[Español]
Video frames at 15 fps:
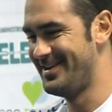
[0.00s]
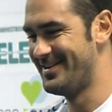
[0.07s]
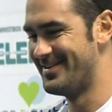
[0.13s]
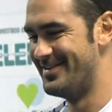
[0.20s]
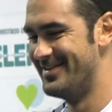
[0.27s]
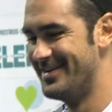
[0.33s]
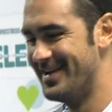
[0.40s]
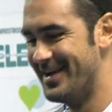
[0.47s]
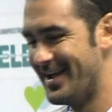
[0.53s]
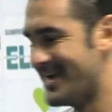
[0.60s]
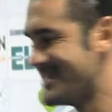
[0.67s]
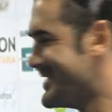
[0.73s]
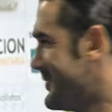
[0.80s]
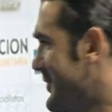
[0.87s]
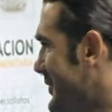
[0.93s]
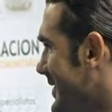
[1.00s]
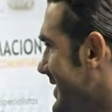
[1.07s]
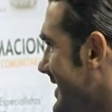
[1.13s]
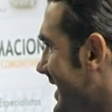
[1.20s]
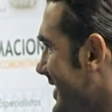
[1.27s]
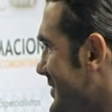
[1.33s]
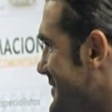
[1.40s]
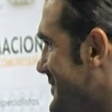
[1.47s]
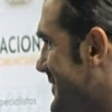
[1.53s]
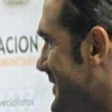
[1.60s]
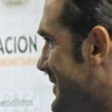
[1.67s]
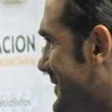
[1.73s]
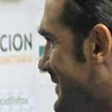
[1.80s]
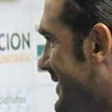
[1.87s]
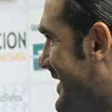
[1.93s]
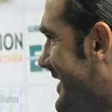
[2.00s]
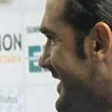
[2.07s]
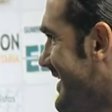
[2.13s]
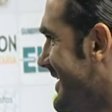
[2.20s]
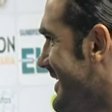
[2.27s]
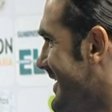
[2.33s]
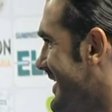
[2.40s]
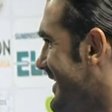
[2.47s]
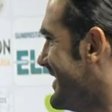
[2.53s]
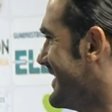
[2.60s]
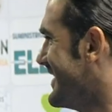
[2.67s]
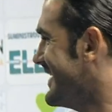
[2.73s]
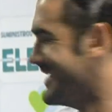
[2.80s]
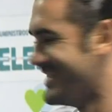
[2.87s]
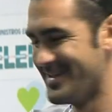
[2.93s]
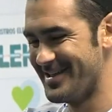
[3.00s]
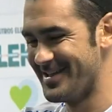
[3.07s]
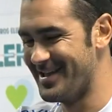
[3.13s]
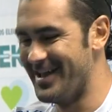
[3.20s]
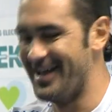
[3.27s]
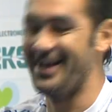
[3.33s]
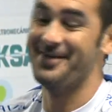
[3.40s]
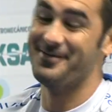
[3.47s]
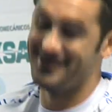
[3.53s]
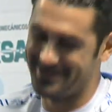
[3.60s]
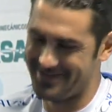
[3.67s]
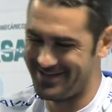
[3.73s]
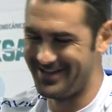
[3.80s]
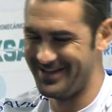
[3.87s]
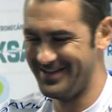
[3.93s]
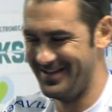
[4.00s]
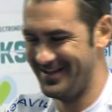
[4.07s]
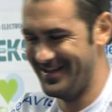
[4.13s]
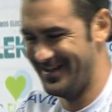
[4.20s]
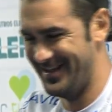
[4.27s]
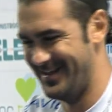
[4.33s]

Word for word: hoy en el primer entrenamiento con sus nuevos compañeros. Durante el verano el nuevo